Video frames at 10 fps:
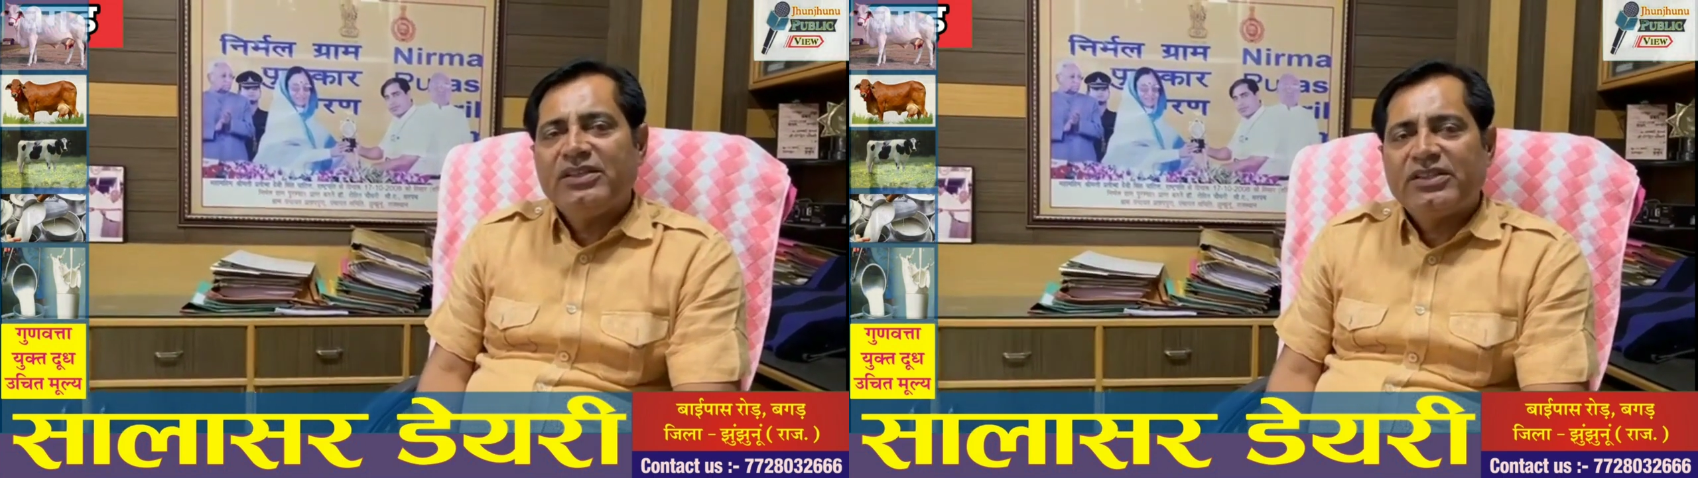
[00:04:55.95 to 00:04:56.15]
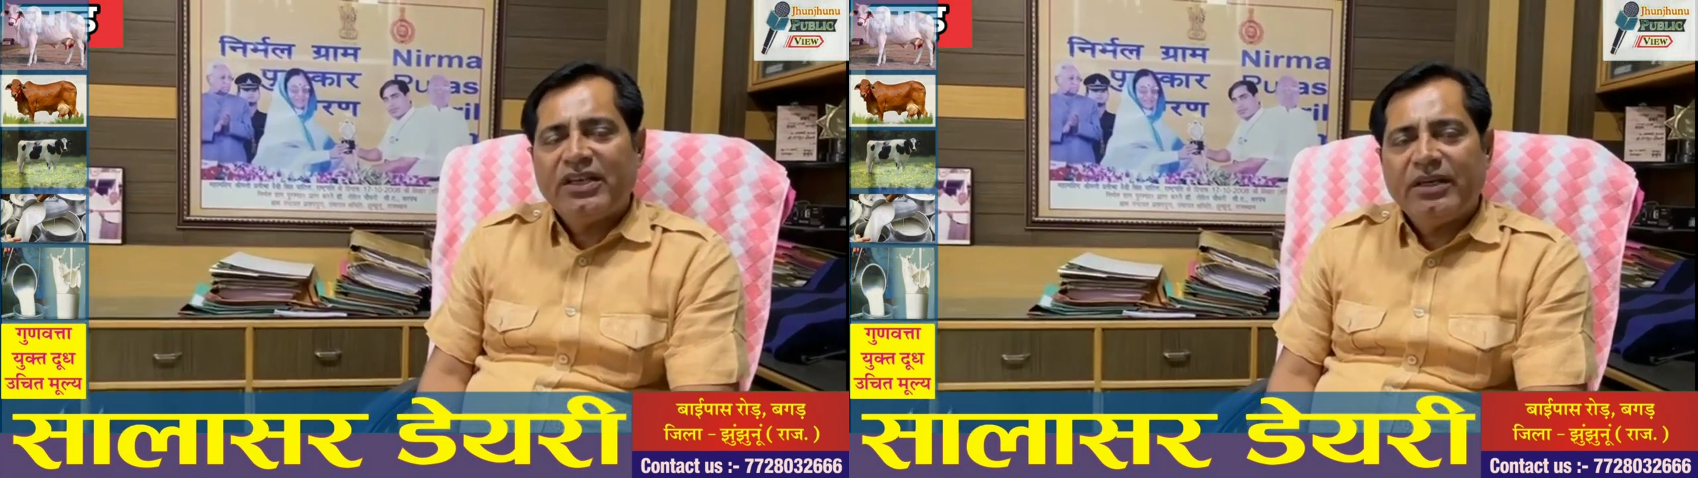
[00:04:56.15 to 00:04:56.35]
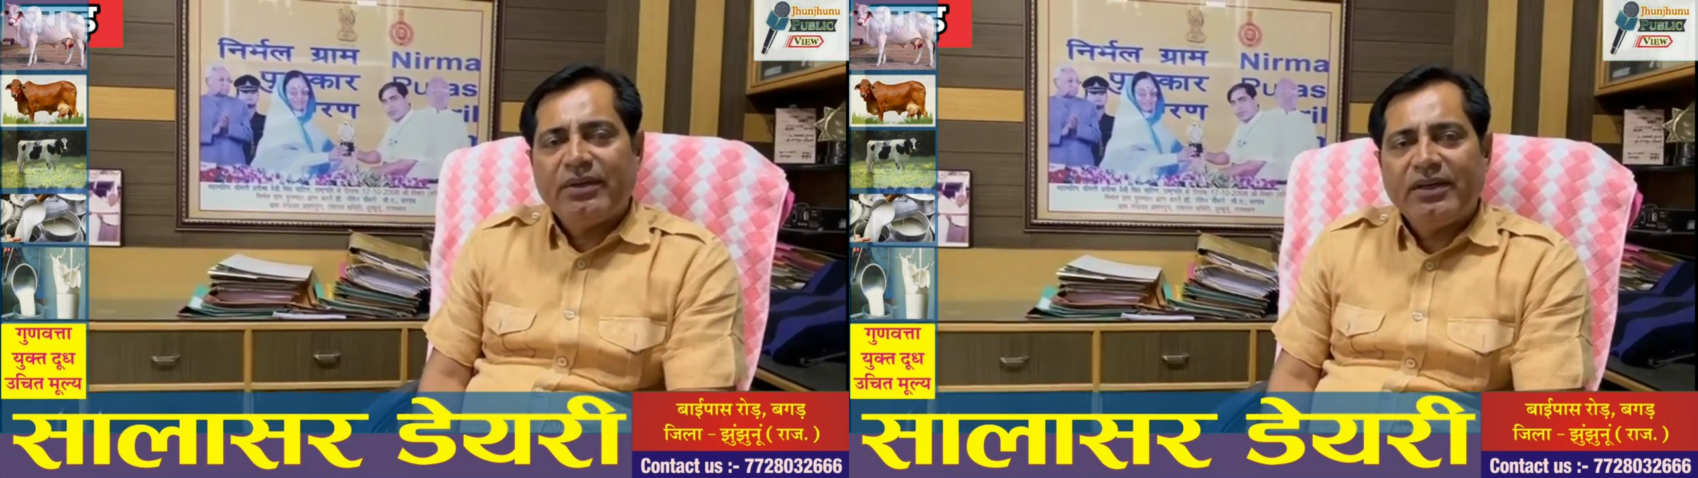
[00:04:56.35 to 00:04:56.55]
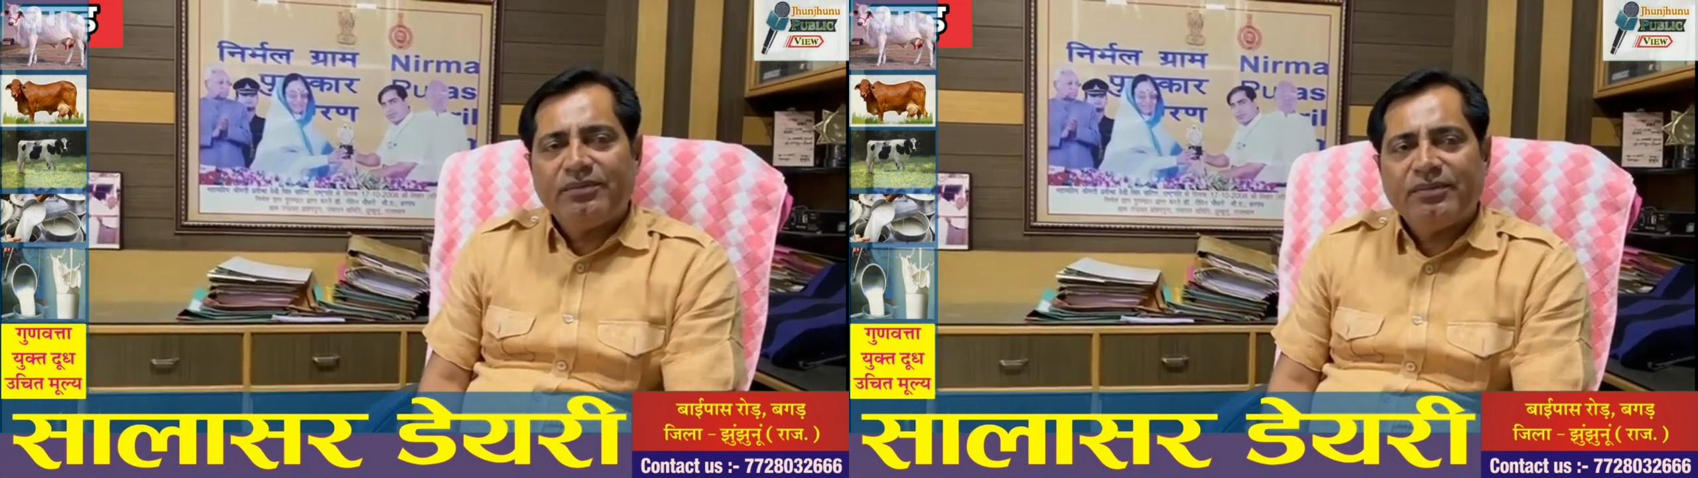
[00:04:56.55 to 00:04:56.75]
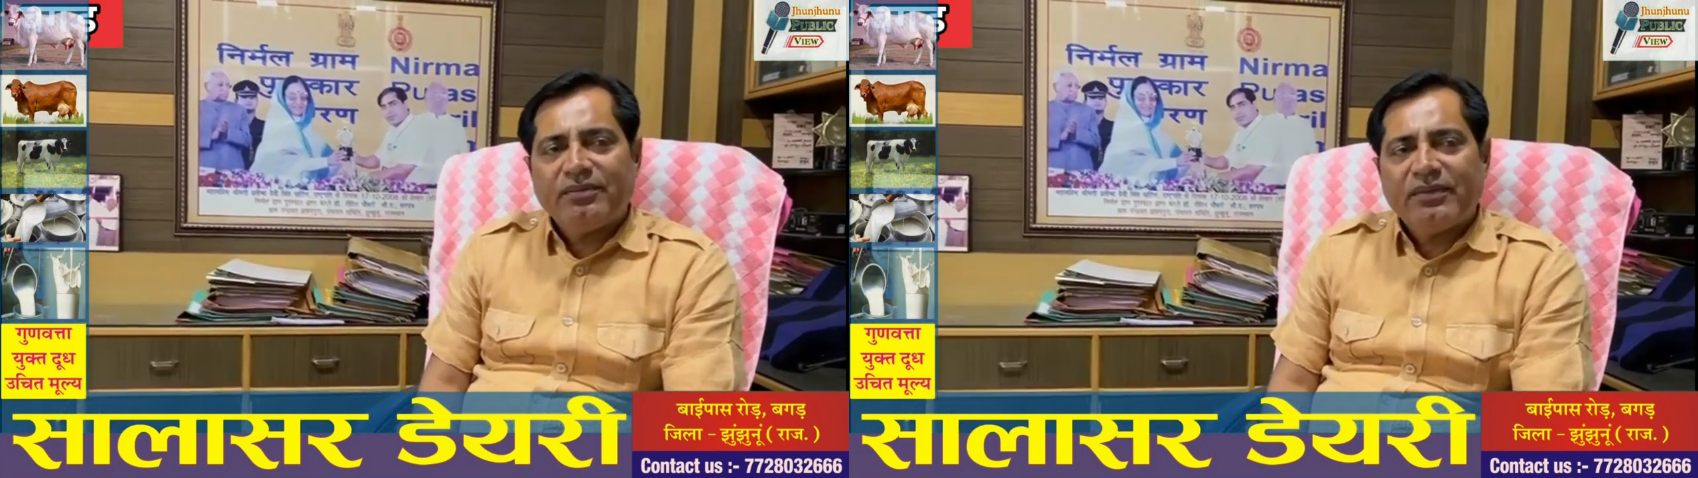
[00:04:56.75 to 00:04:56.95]
इसके लिए मैं
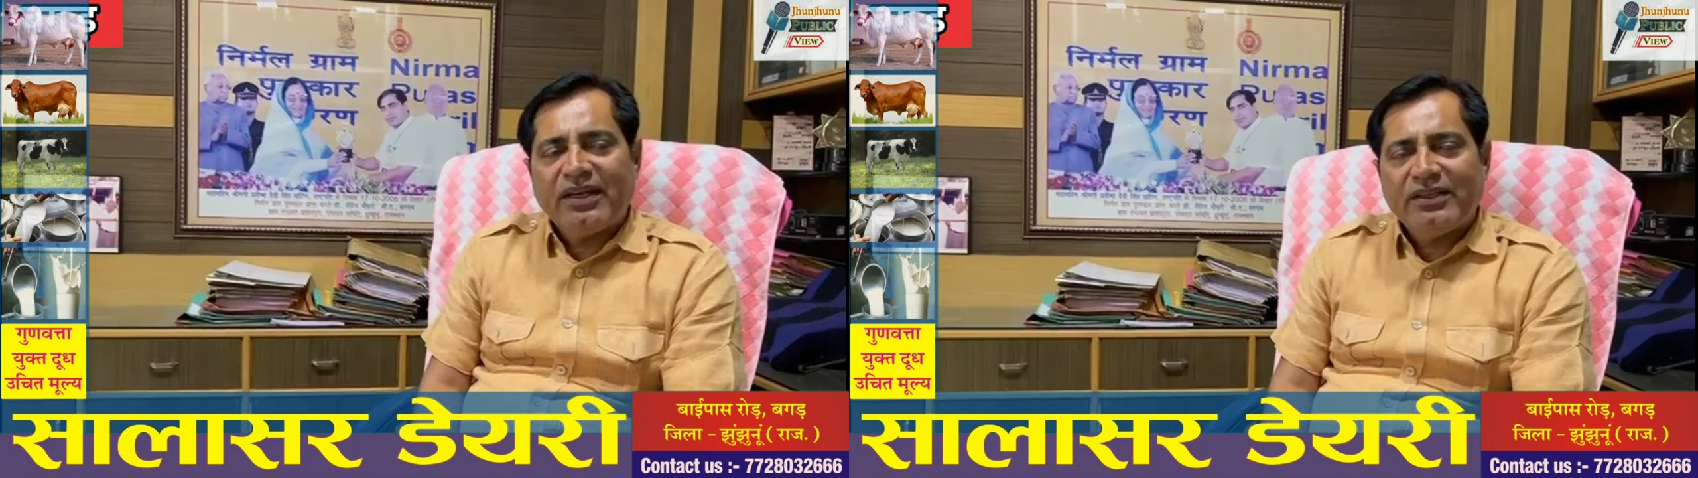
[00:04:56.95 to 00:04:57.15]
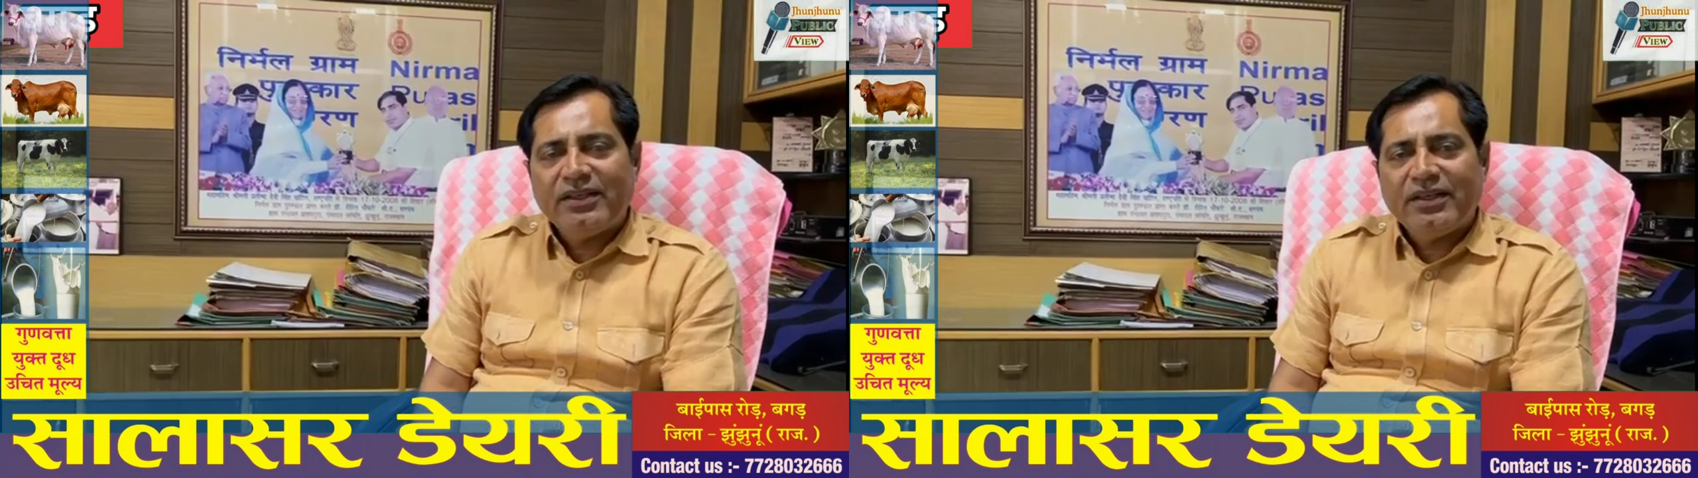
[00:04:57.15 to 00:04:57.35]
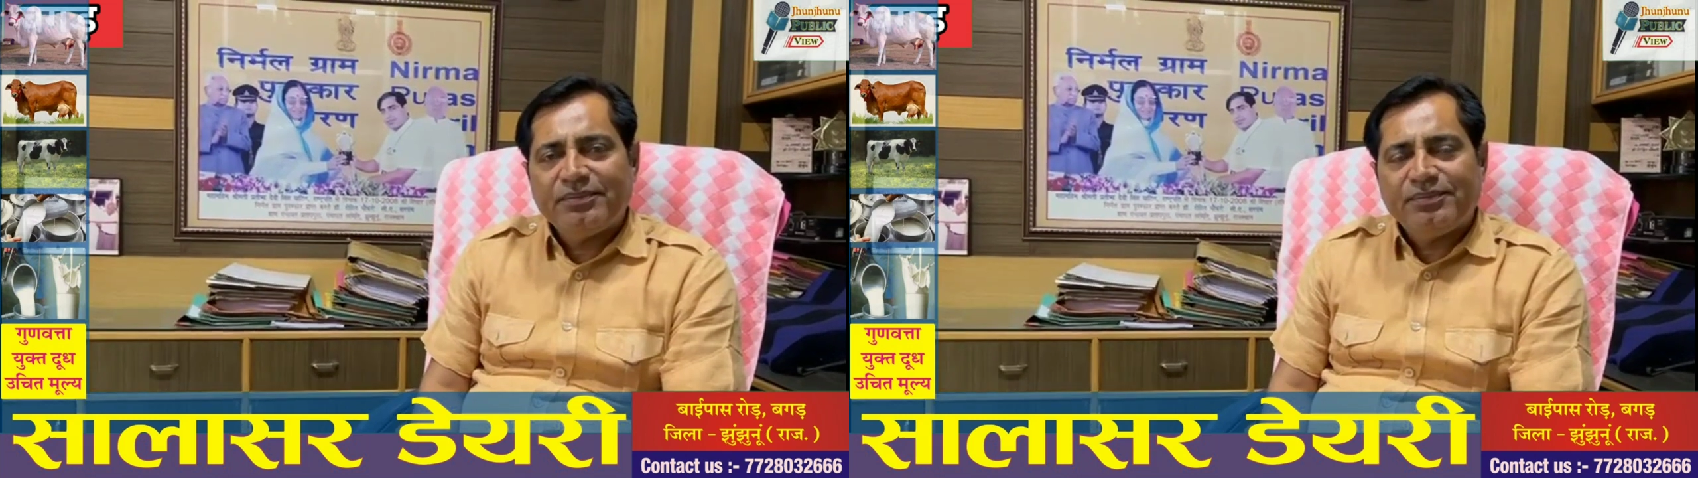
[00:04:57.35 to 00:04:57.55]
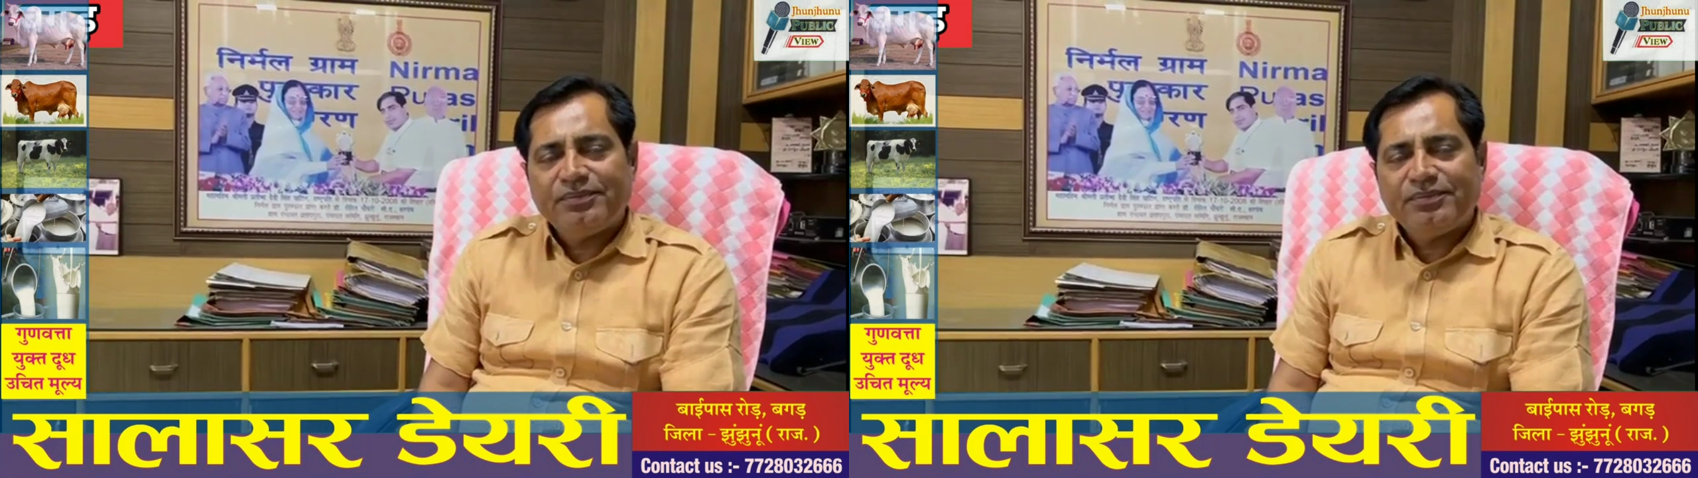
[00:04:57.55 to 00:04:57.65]
आदरणीय